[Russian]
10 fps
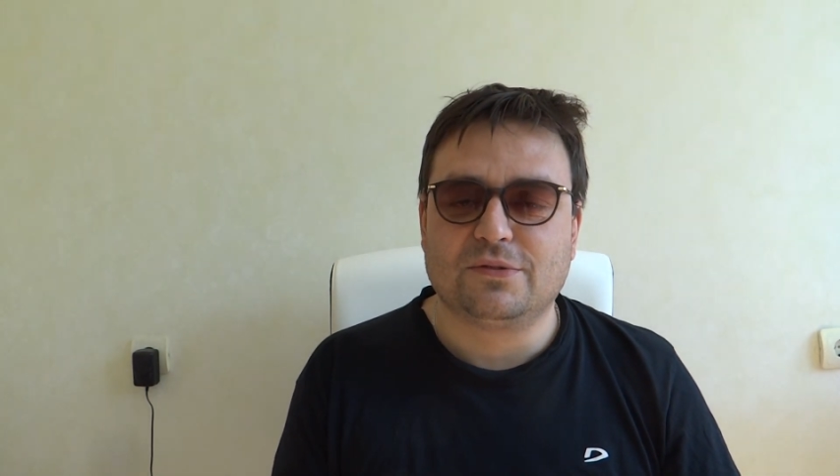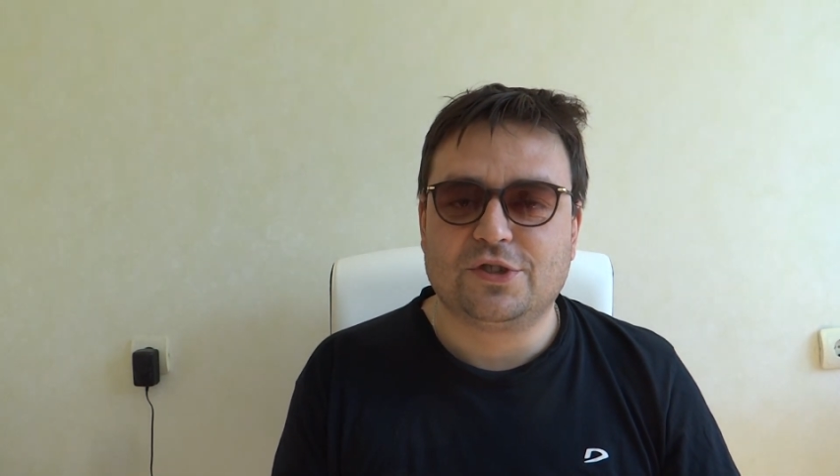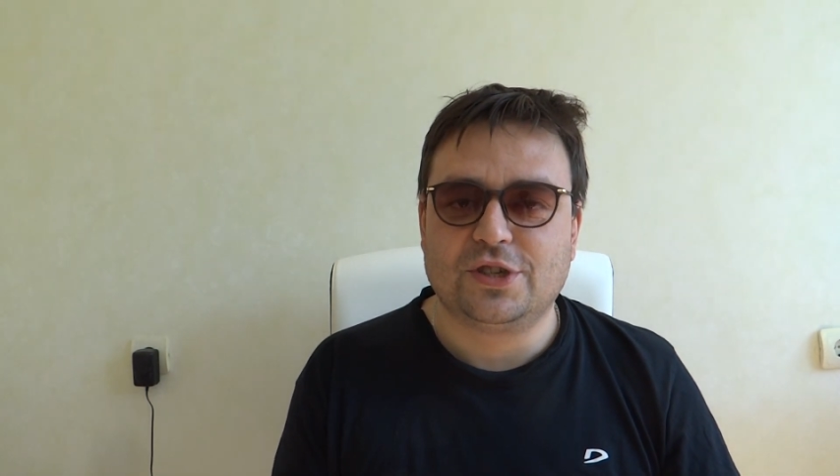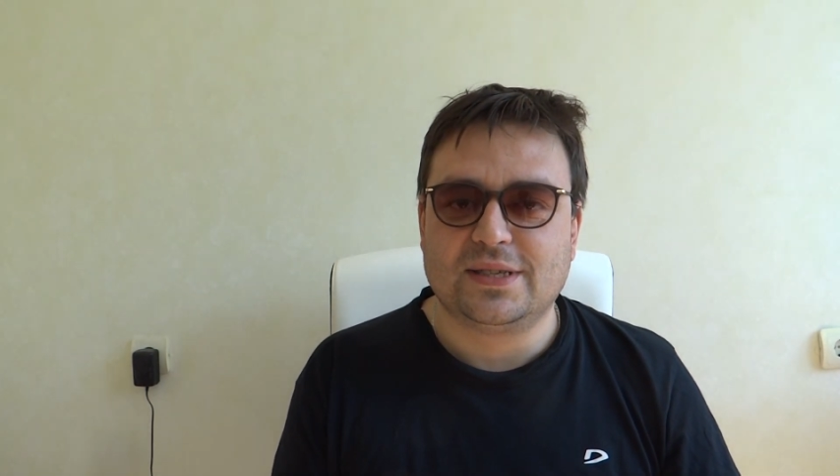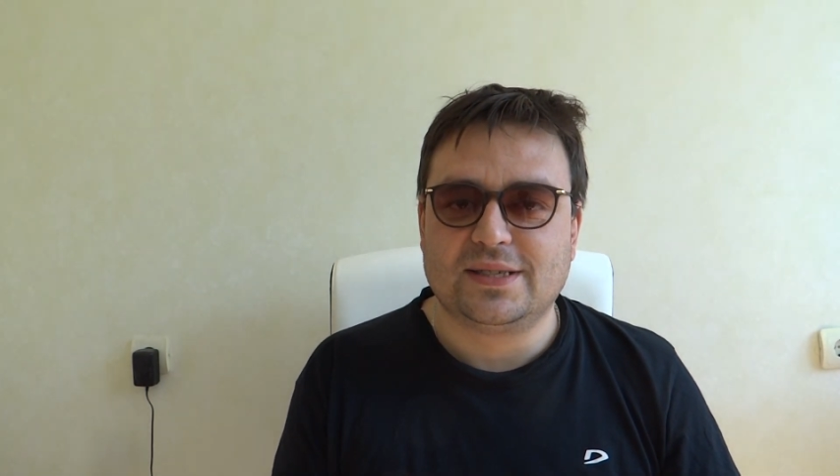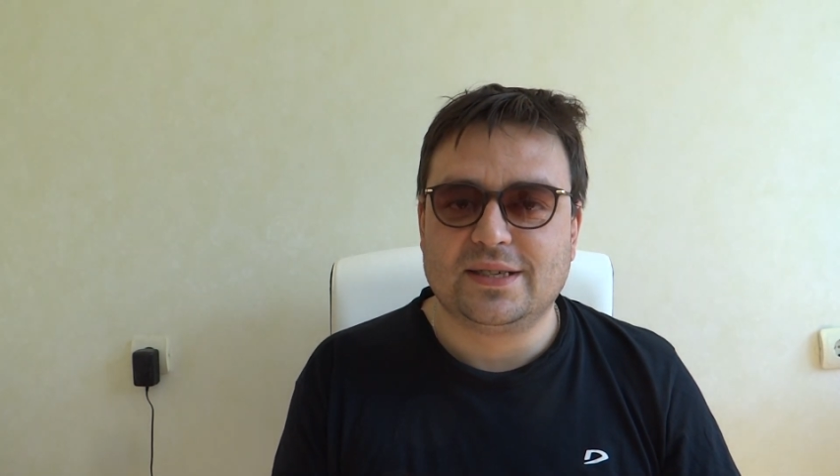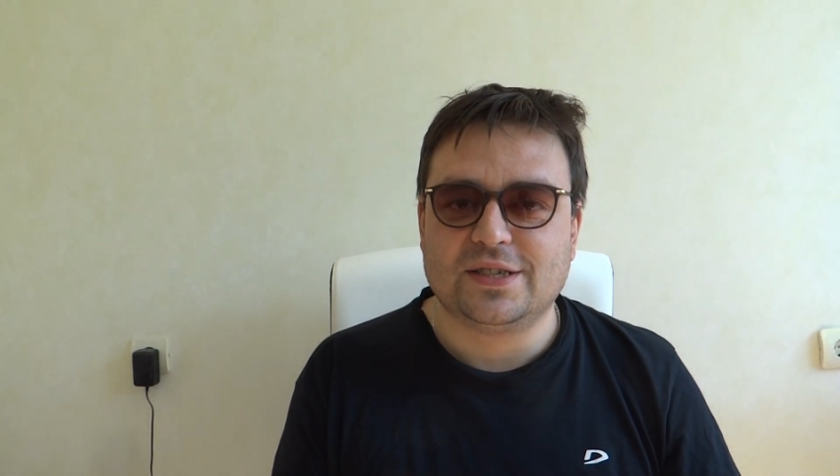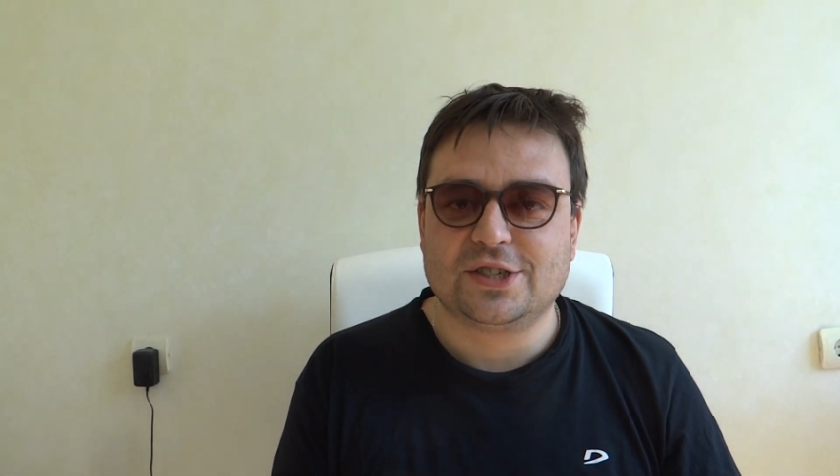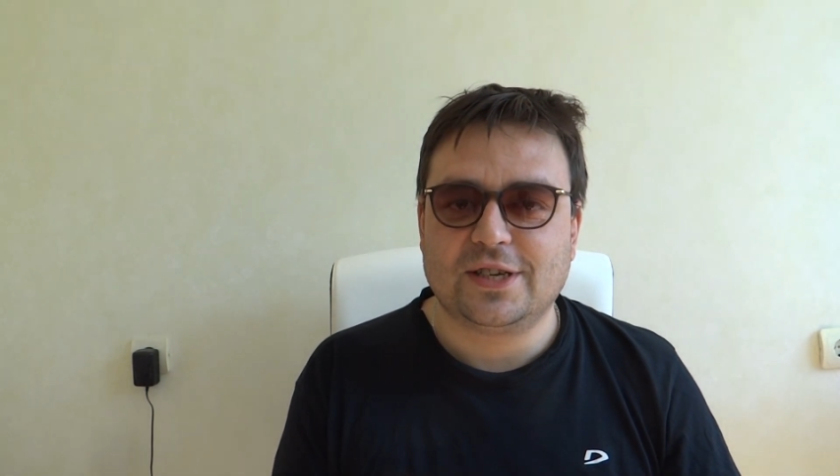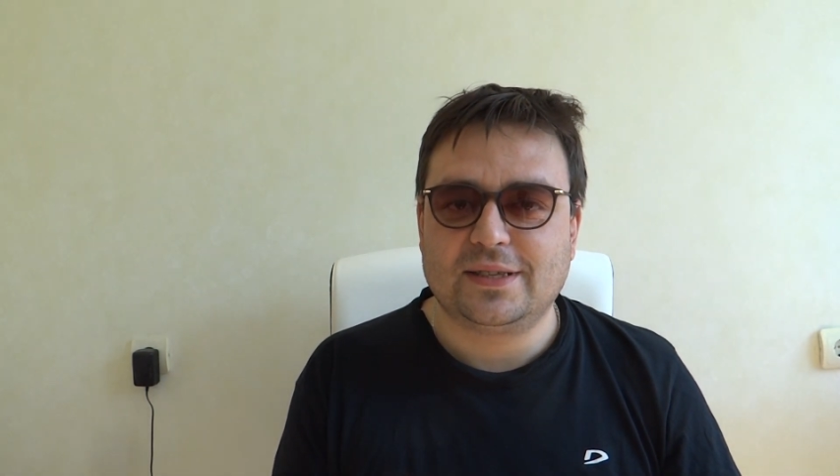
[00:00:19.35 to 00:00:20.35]
получились
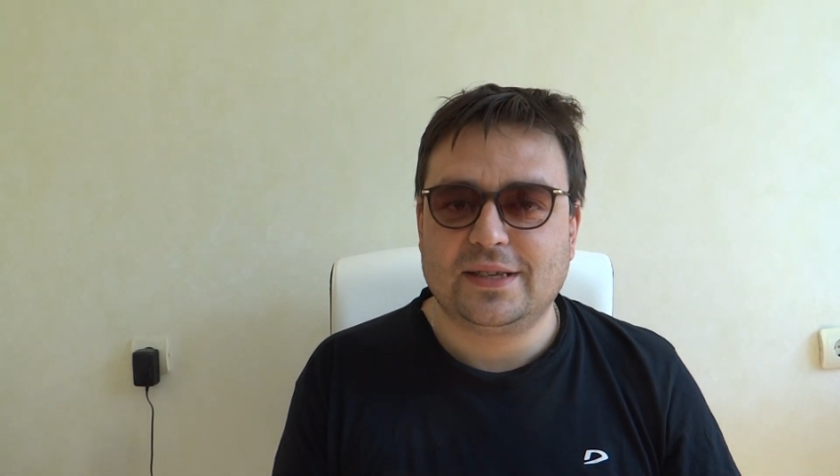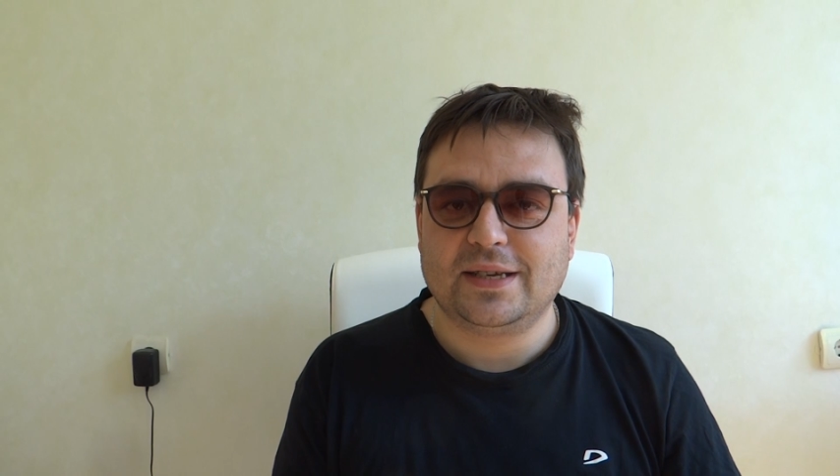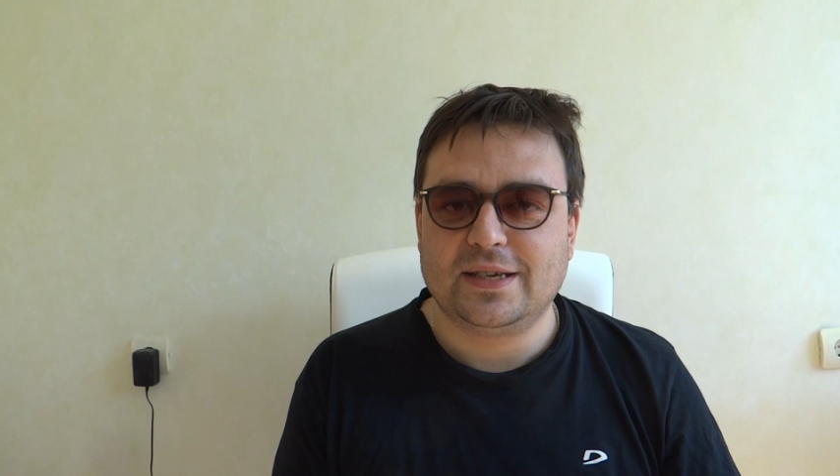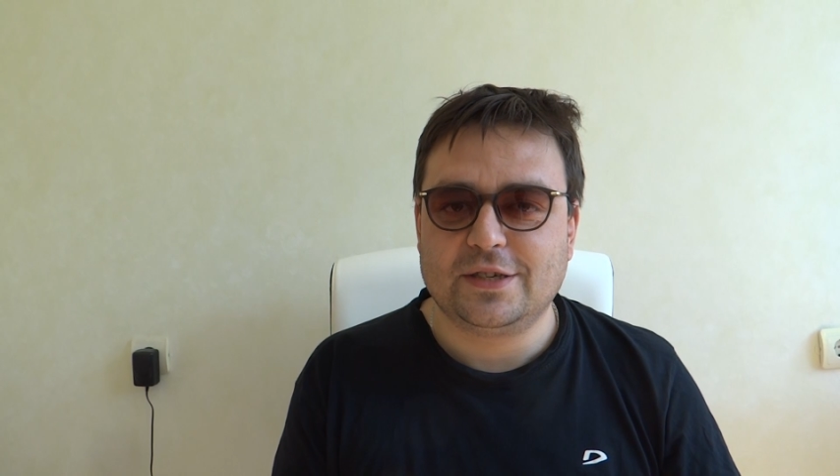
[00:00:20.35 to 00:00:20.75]
содержательные,